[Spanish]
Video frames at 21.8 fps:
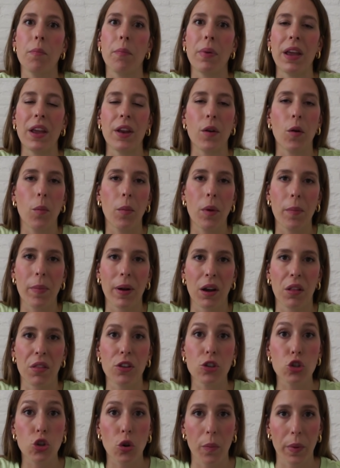pero me
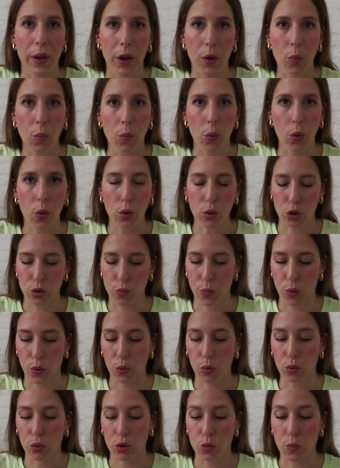parece estropear un poco los
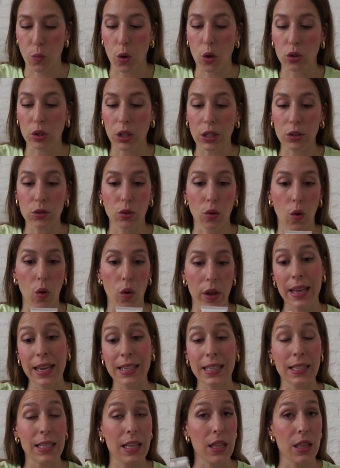productos. Por lo tanto,
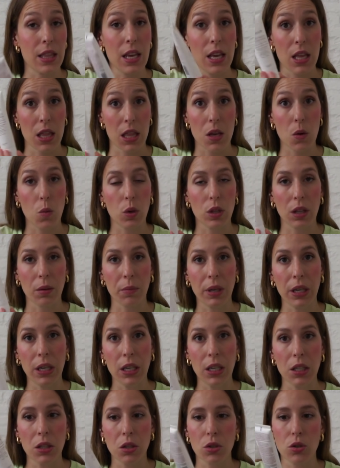este de 50
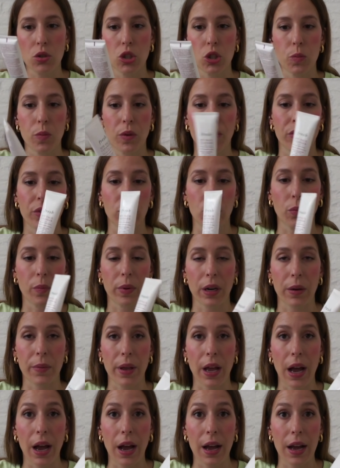mililitros es perfecto para
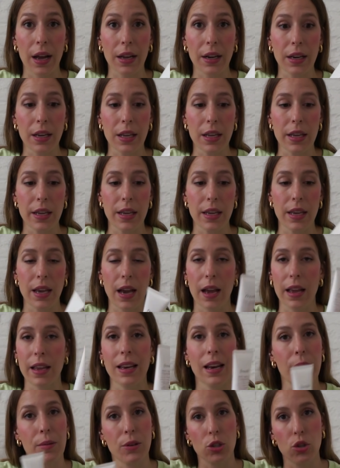viajar y
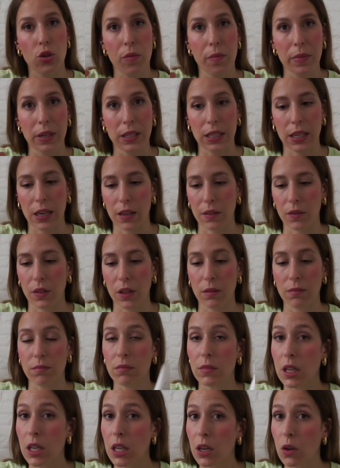hay la versión más grande.
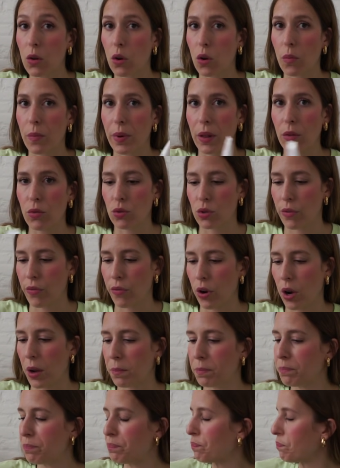Y lo he comprado en Sephora.
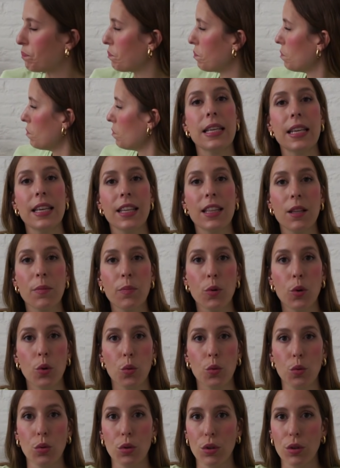Siguiente
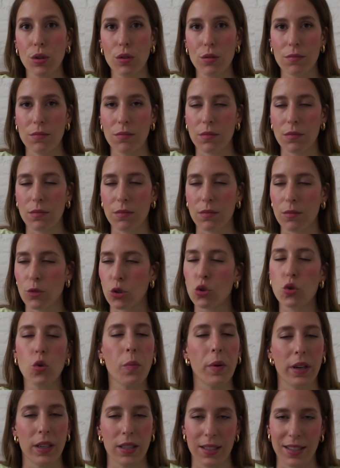producto,
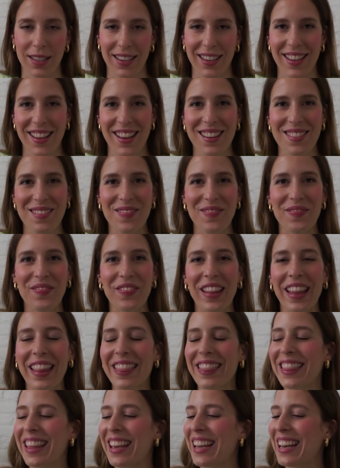súper estrella,
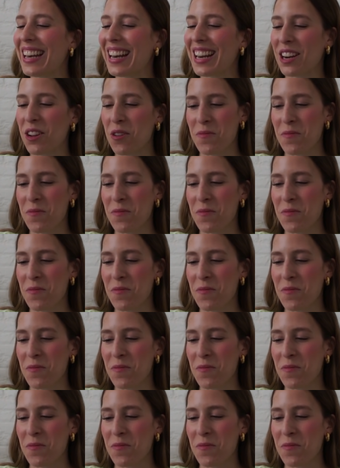de las